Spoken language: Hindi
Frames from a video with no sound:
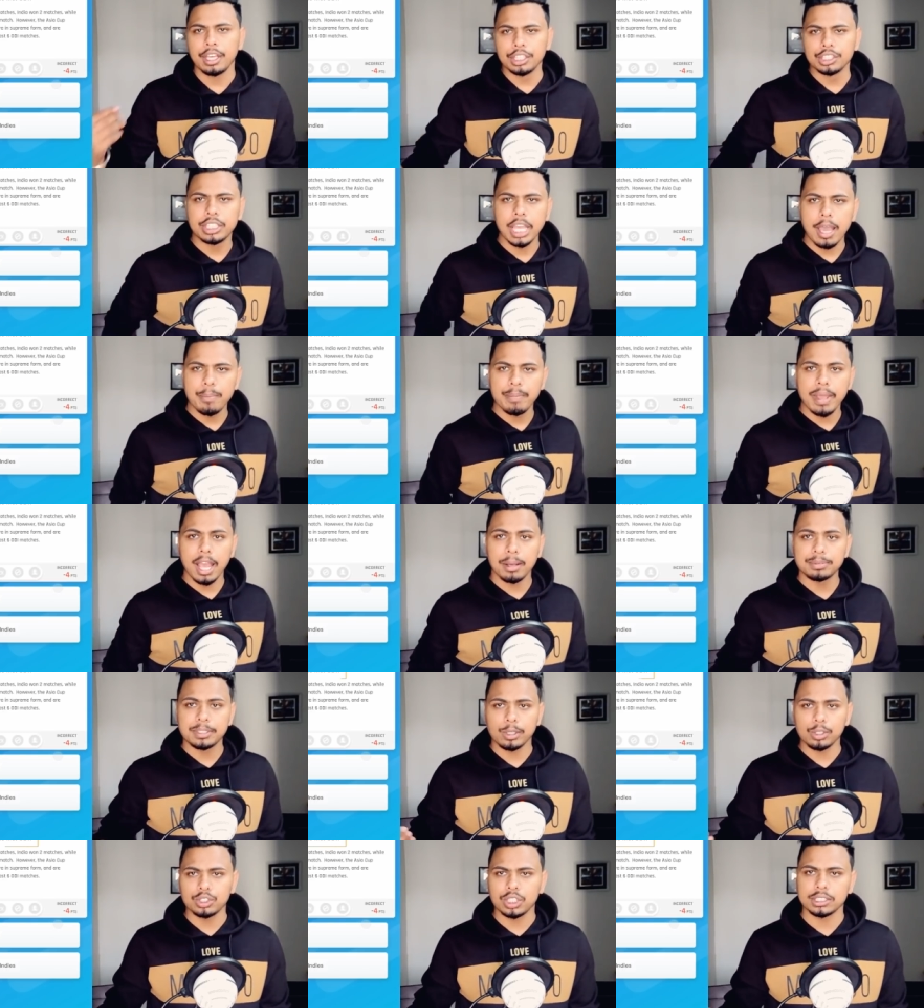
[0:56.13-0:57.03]
इस ऐप में
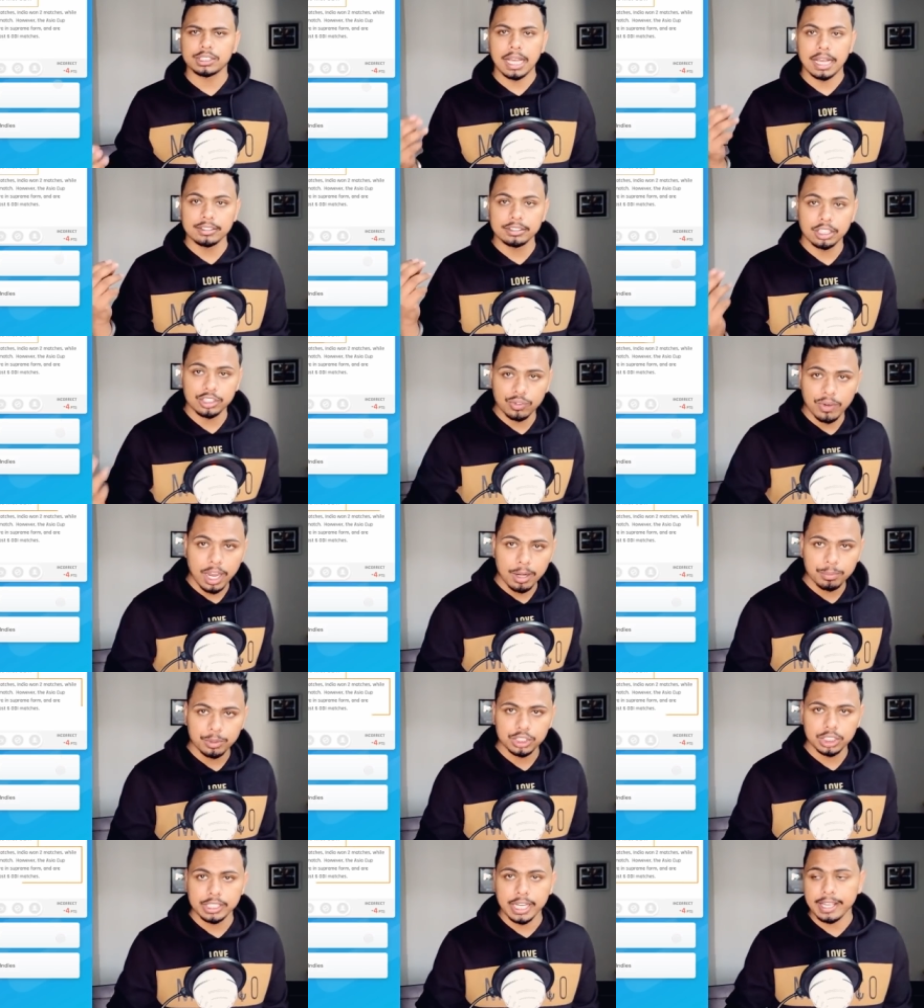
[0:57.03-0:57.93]
आपसे कुछ आसान से सवाल
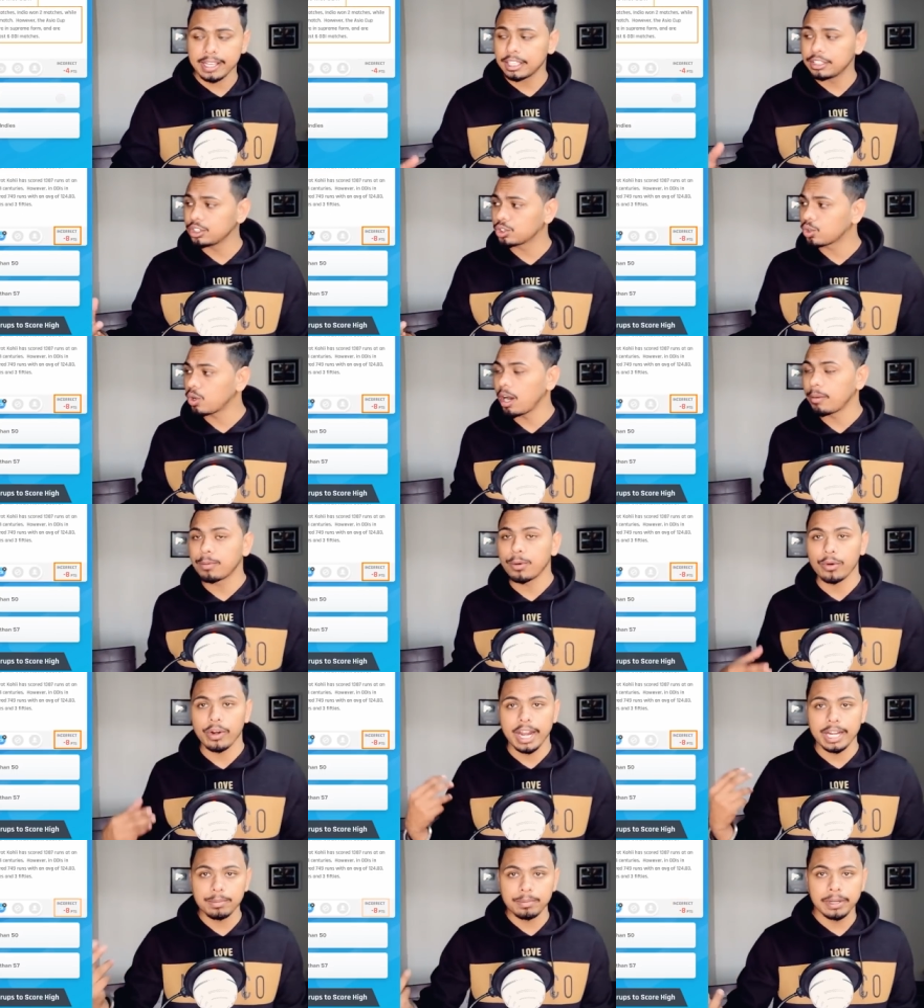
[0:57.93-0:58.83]
पूछे जाएंगे जिसको
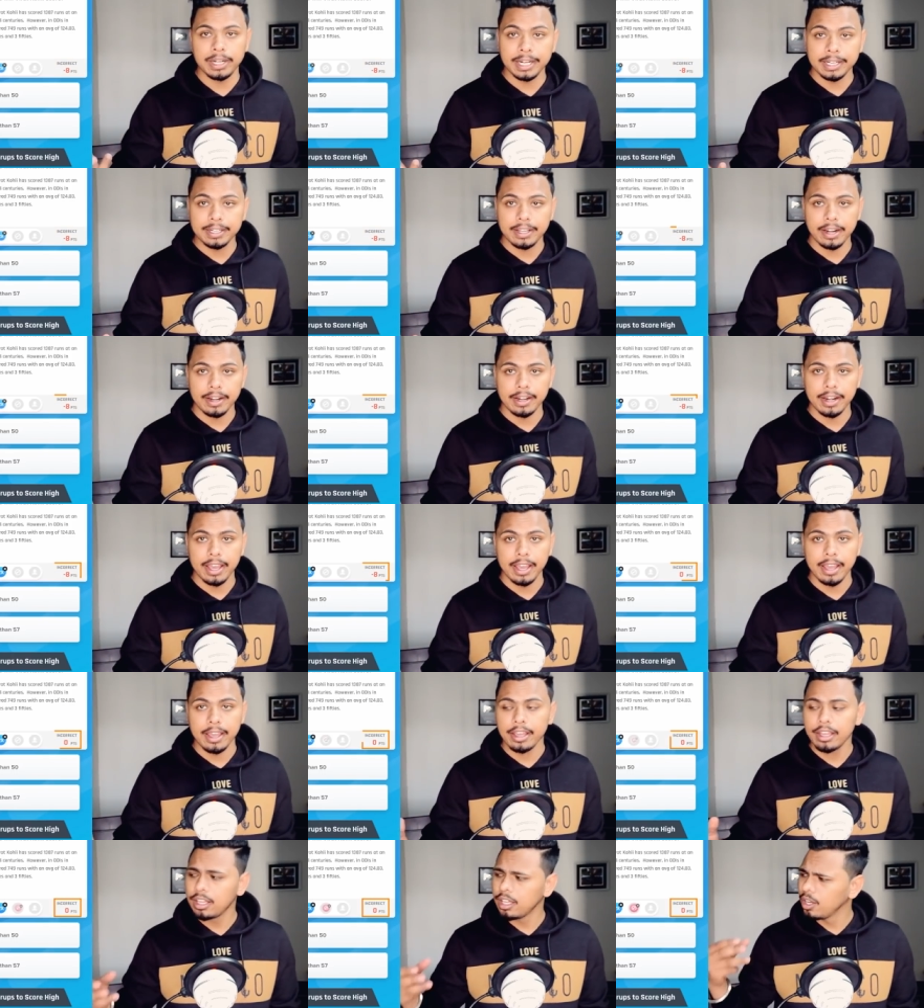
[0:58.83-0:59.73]
आपको राइट प्रिडिक्ट करना
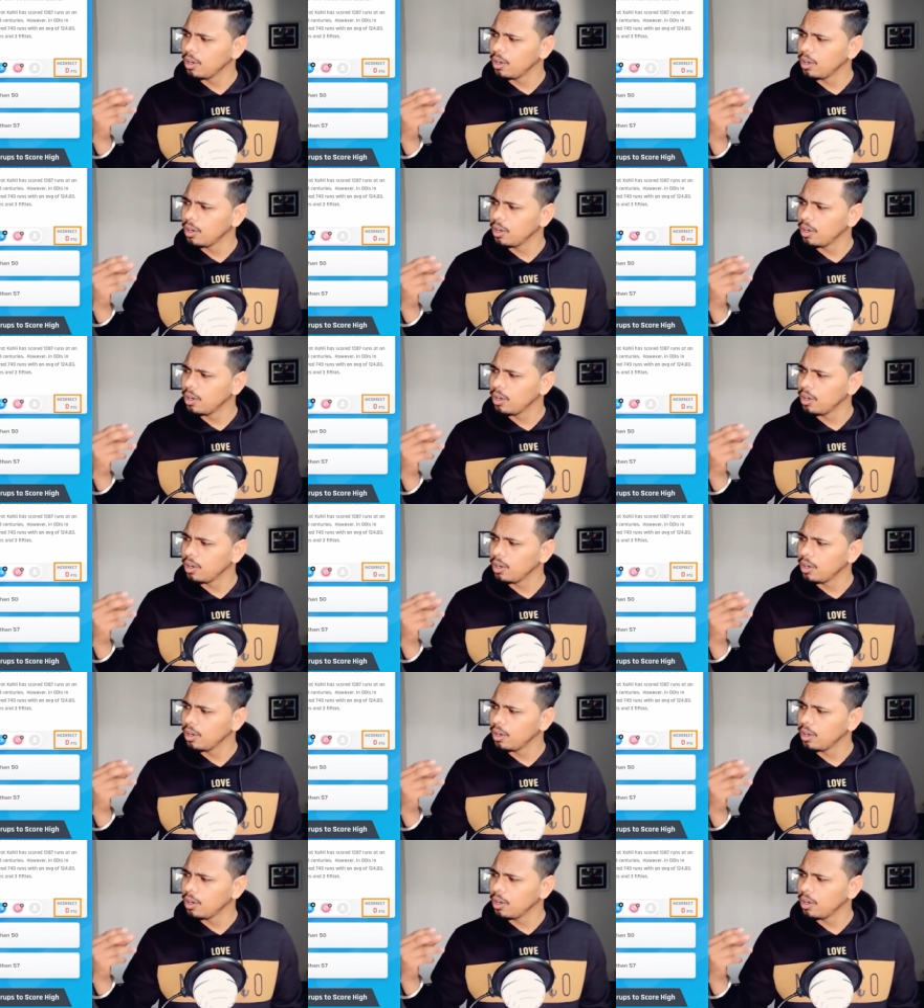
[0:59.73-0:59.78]
है